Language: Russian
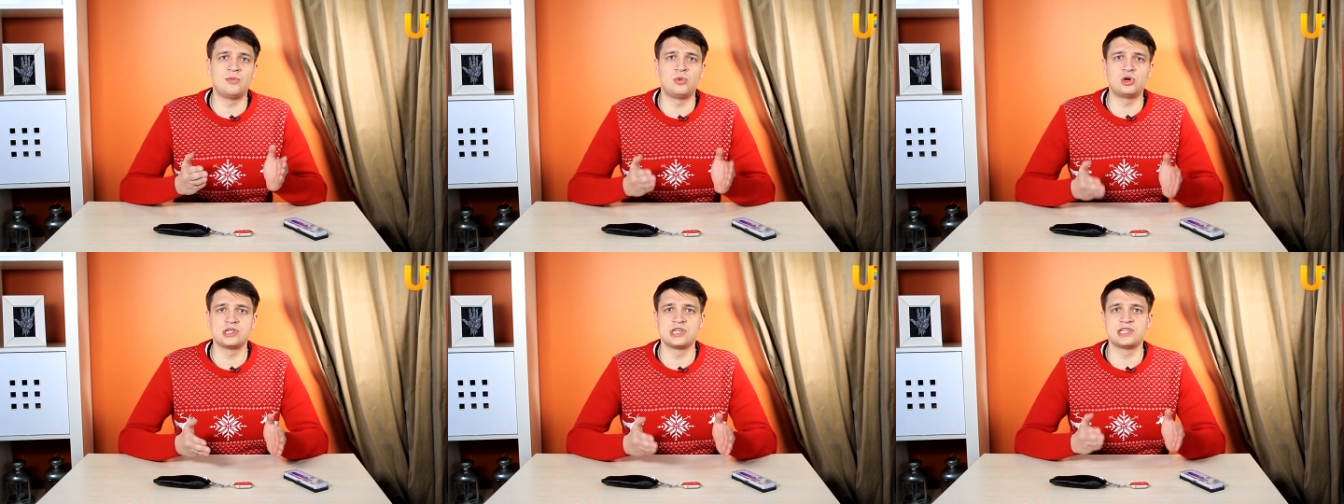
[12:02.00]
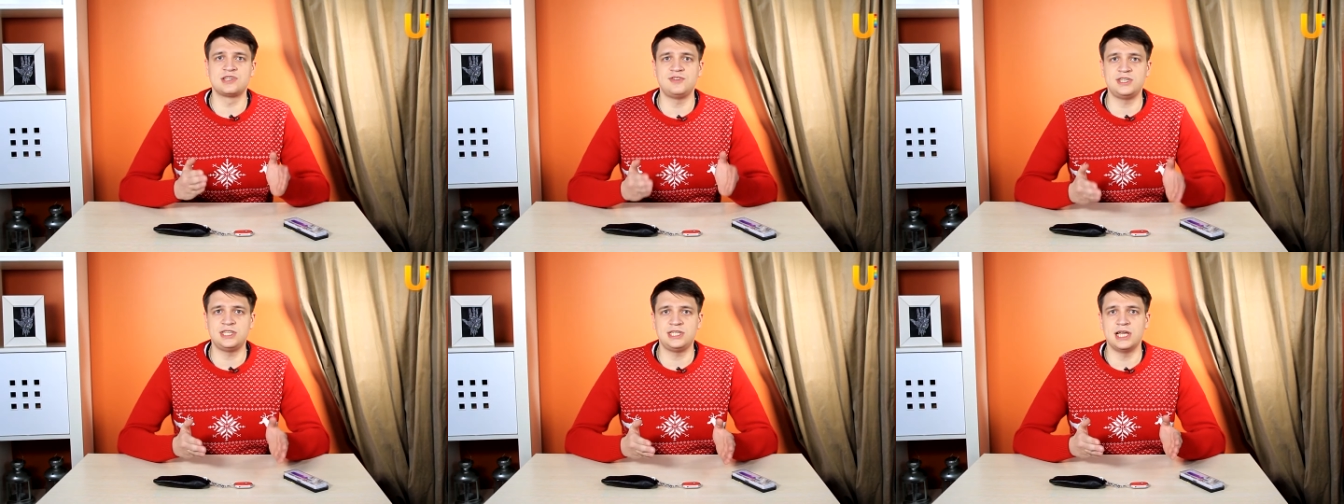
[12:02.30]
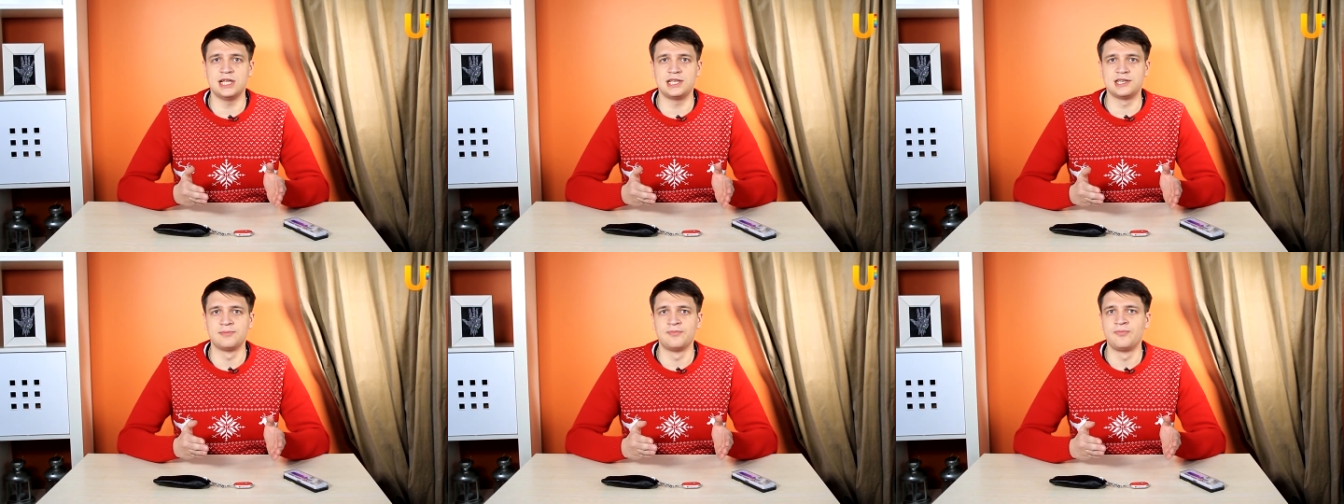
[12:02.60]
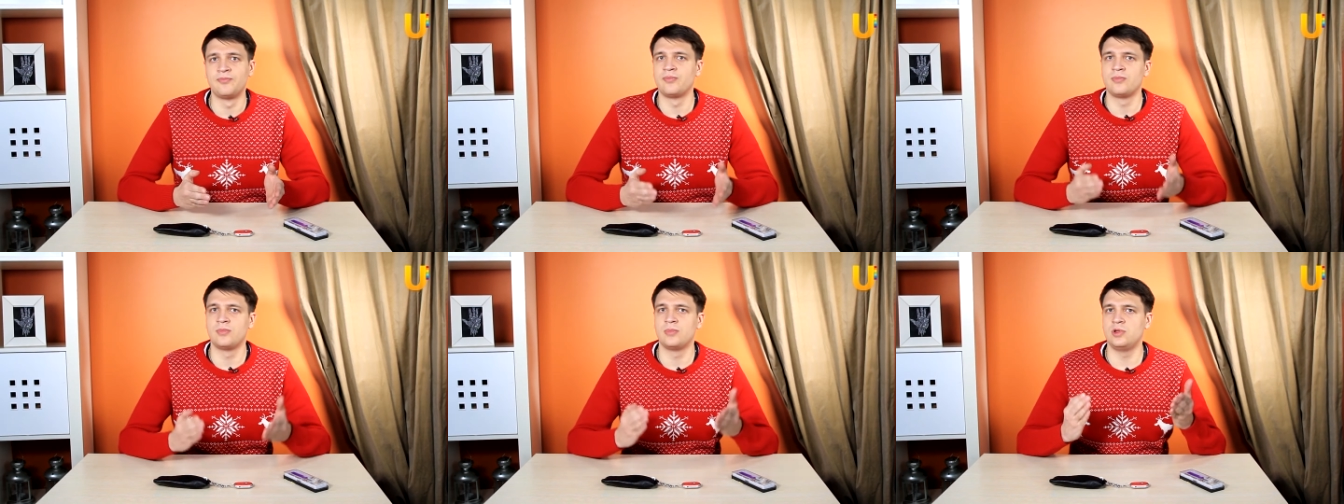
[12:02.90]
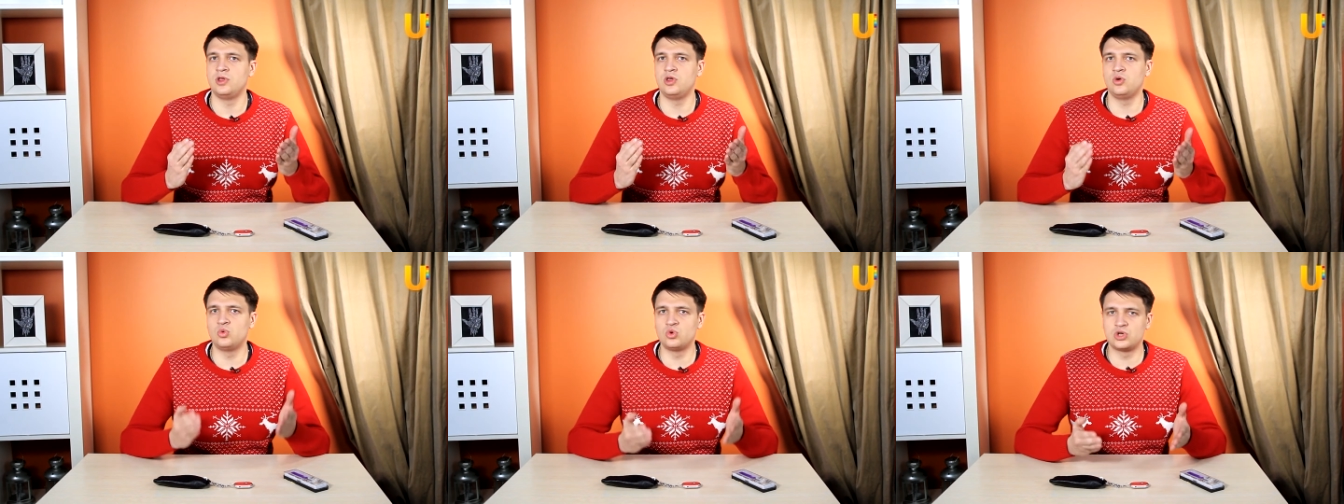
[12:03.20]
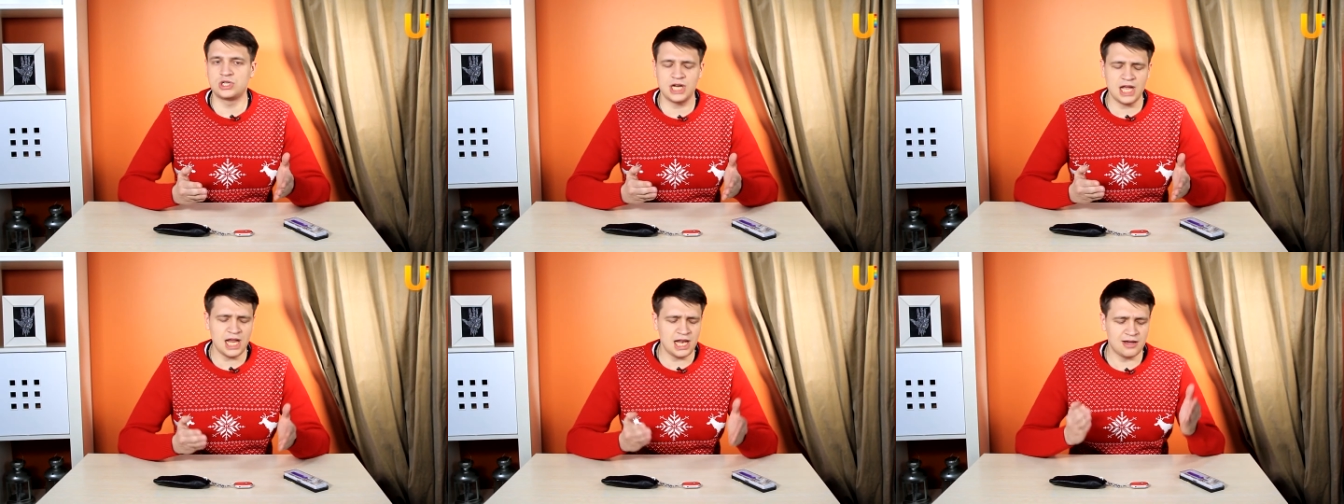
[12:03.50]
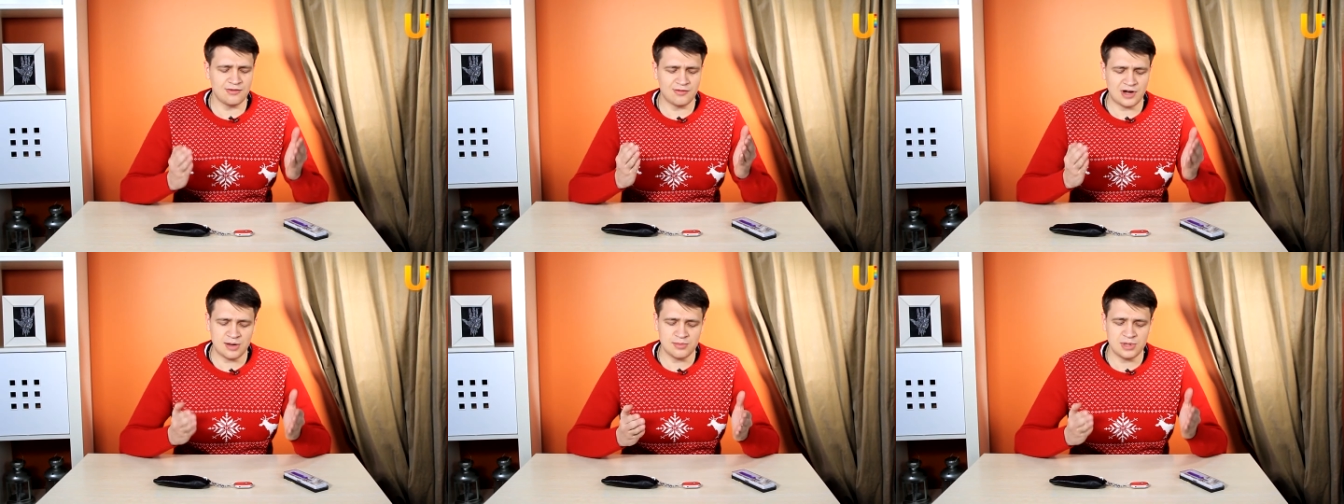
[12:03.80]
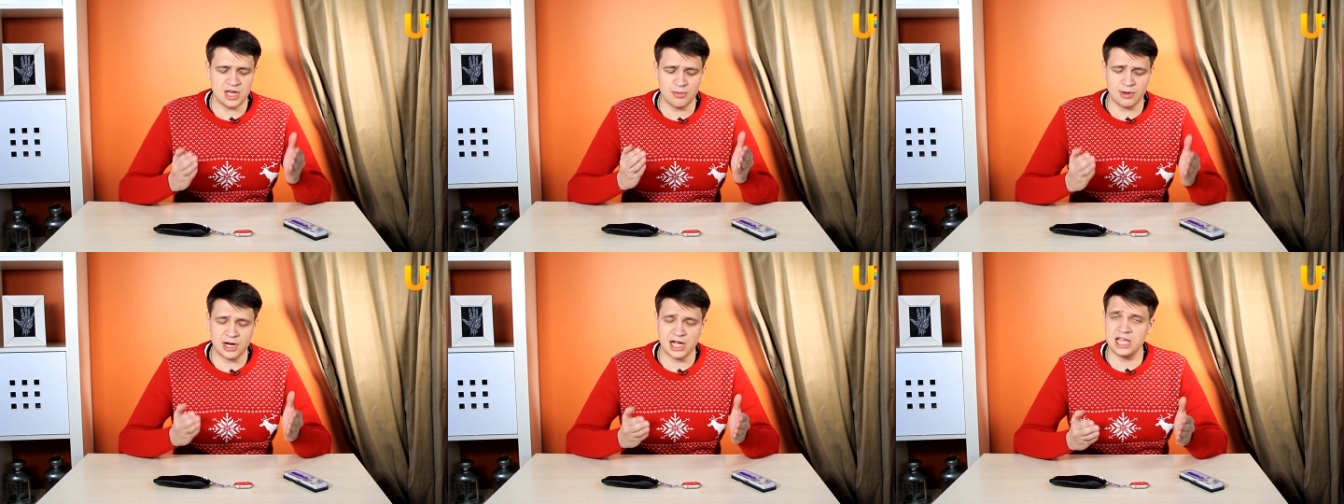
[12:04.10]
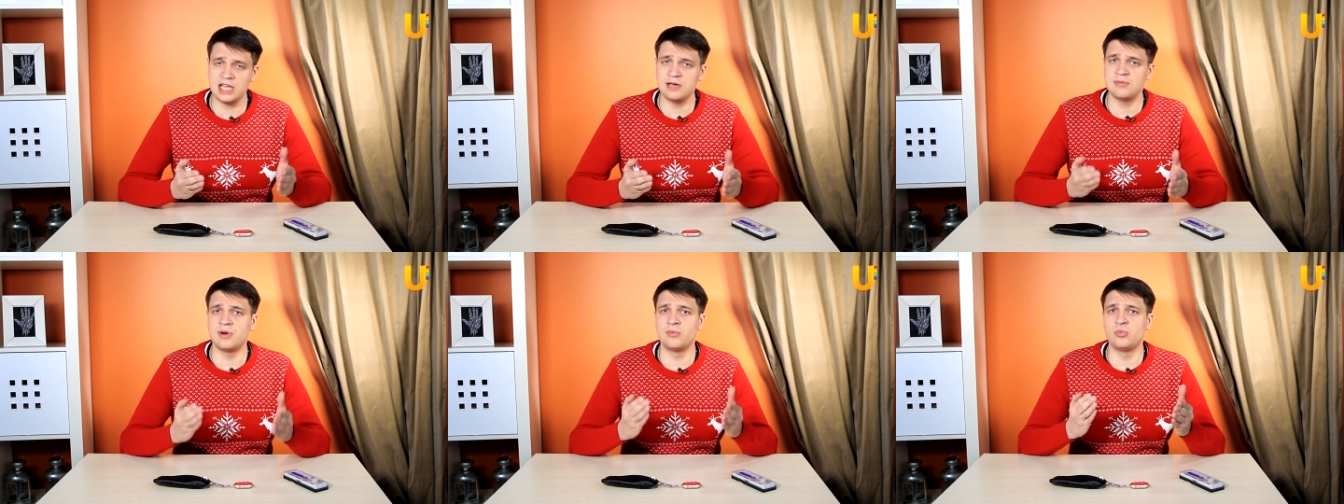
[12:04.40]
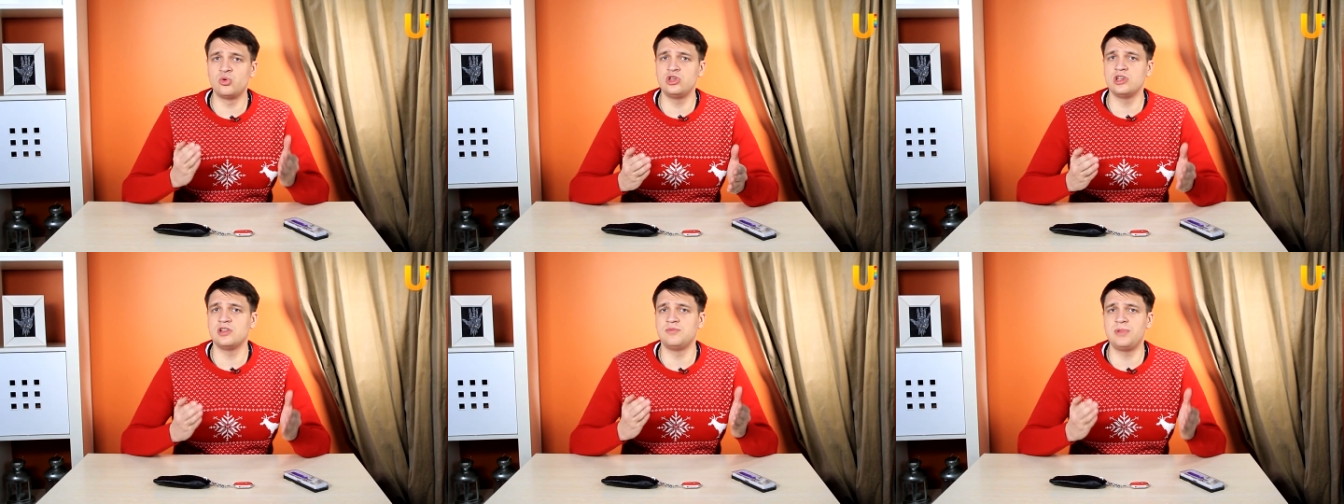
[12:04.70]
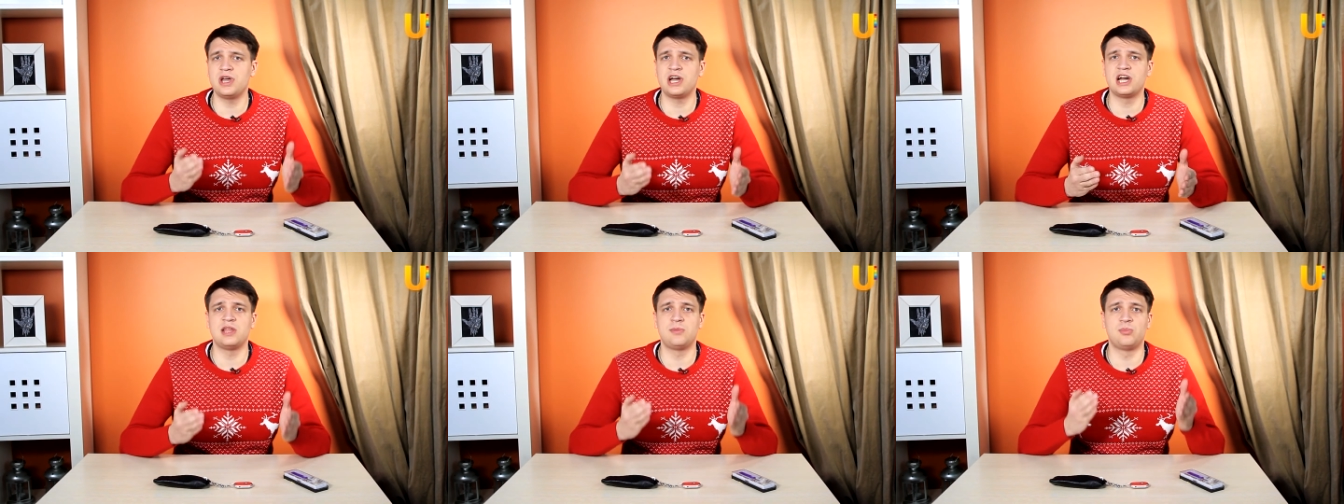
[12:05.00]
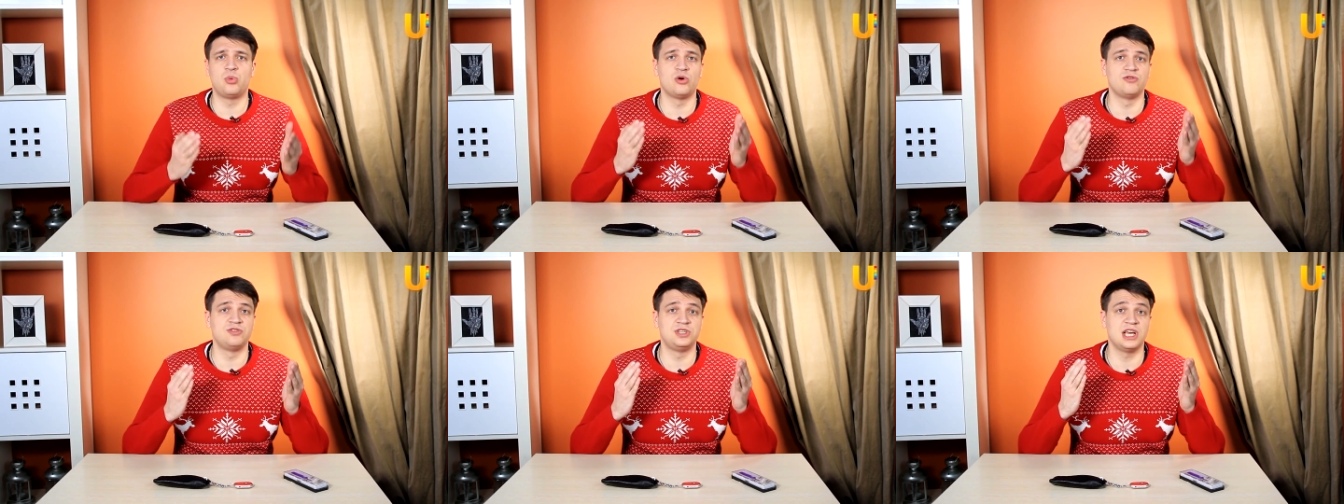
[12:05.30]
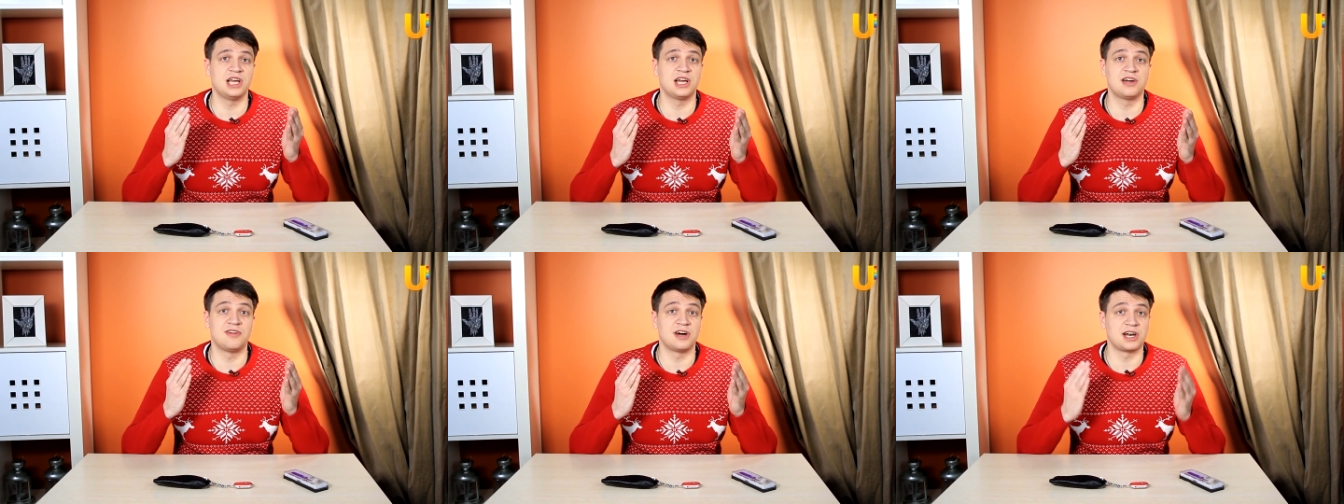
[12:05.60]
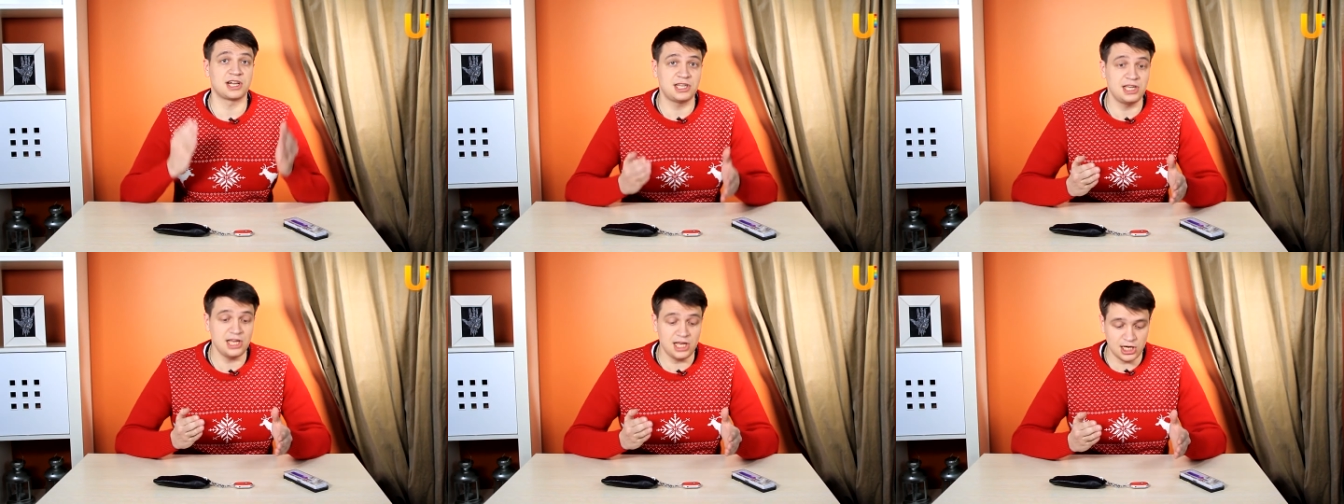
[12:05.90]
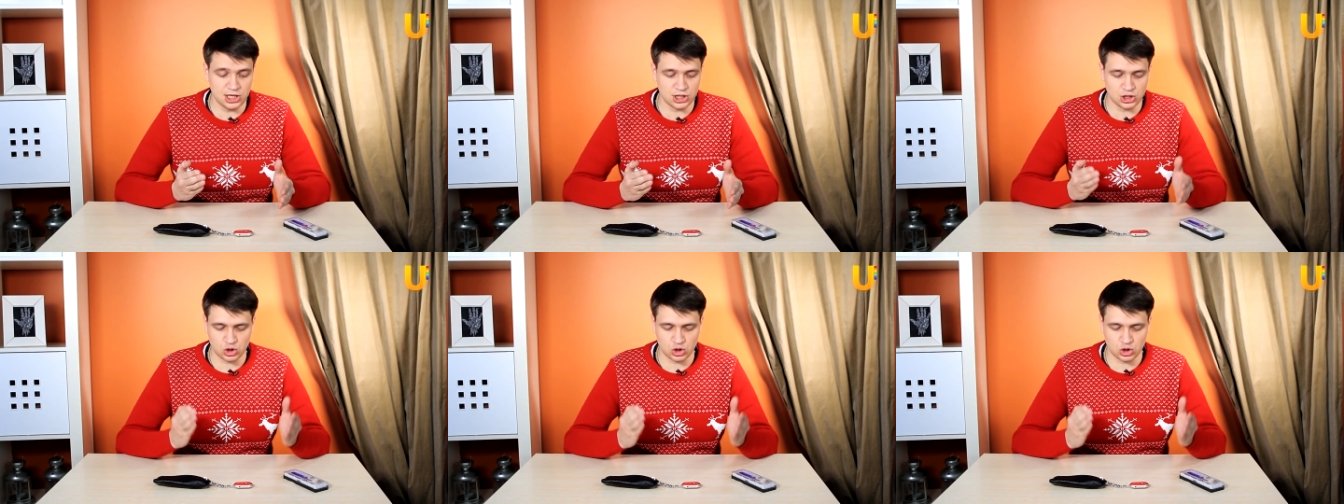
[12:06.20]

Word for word: можно свистеть. Неужели вам необходимо будет бегать по всей квартире,